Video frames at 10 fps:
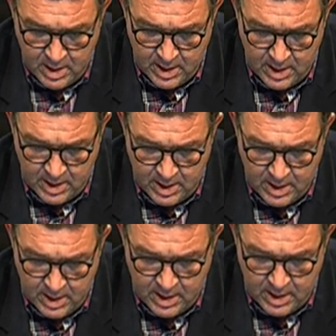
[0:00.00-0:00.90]

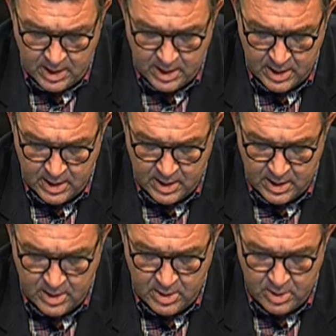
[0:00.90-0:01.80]
Ee,
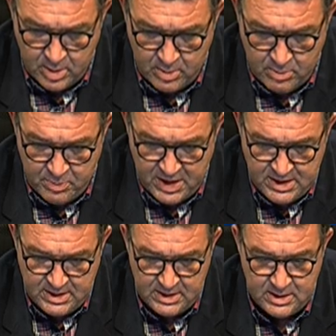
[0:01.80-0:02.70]

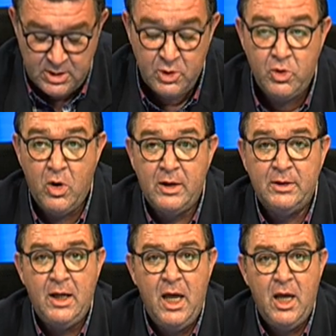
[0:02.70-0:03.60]
biz şu
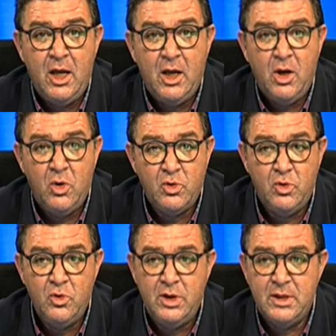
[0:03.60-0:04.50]
anda
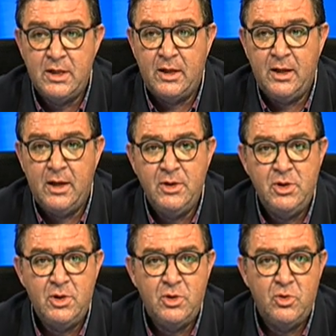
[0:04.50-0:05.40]
özgür
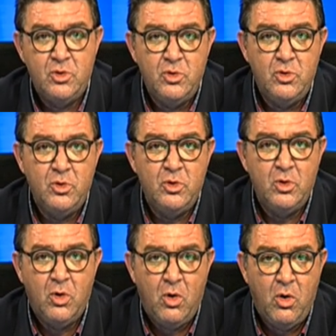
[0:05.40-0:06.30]
insanlarız çünkü
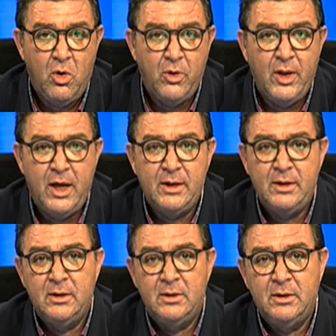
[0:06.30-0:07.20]
onlar
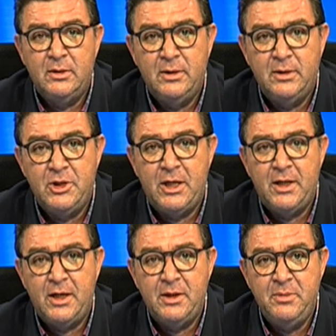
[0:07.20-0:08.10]

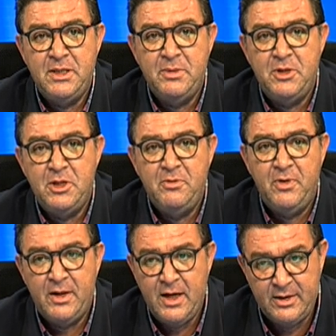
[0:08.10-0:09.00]
canlarını bizim için
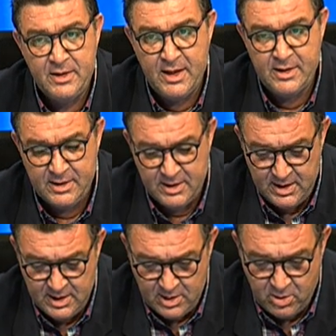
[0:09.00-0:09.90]
feda ettiler.
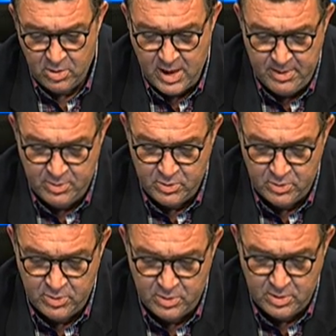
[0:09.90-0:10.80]
Olay budur.
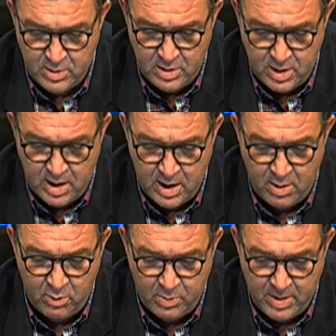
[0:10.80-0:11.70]

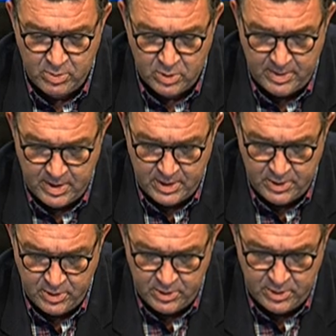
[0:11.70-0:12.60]
Avrupa buna
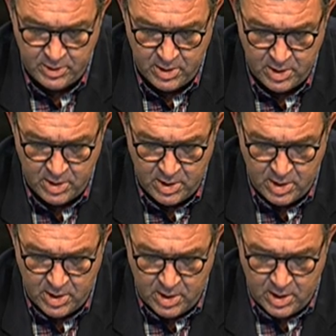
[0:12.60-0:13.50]
bakıyor.
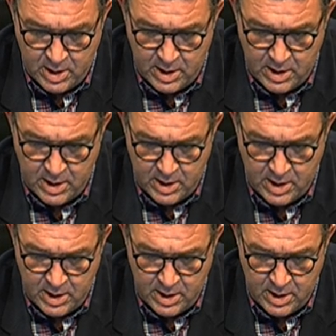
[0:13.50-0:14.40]

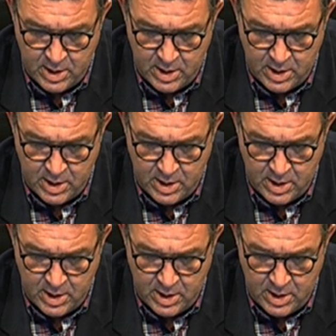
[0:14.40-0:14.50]
Ee,